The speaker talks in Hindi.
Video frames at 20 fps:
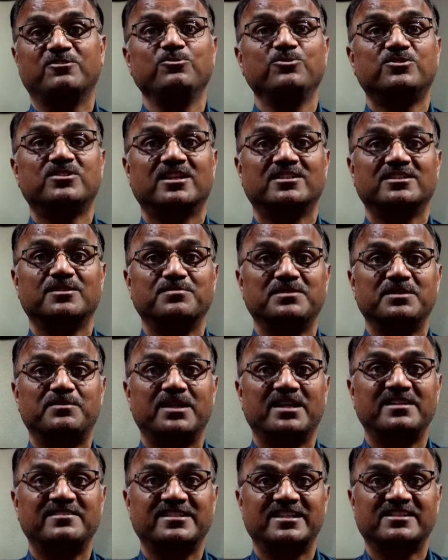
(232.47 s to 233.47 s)
दूसरा सबसे बड़ा
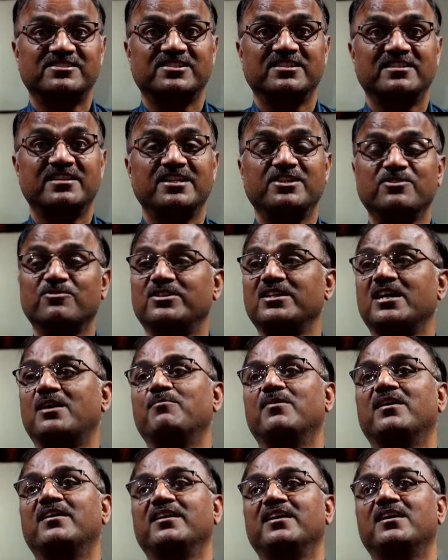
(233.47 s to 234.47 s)
अट्रैक्शन है क्योंकि
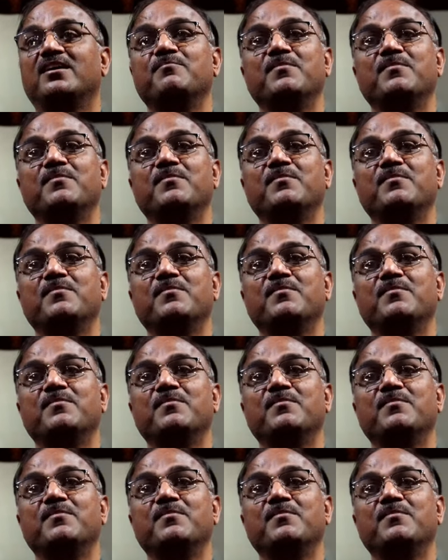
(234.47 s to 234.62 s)
हमारे यहाँ